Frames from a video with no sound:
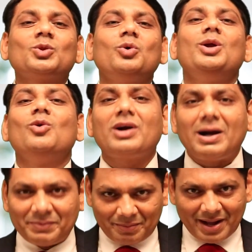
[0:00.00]
तो ही लोग
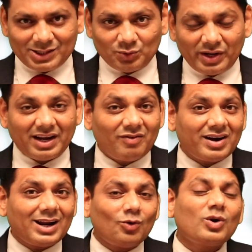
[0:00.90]
आपकी बात सुनेंगे
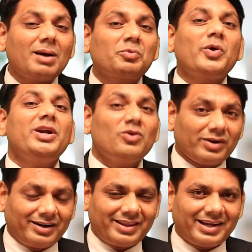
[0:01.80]
वरना लोग आपको इग्नोर
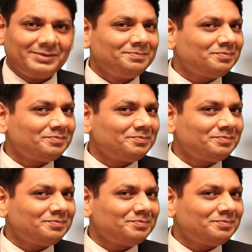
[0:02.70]
कर देंगे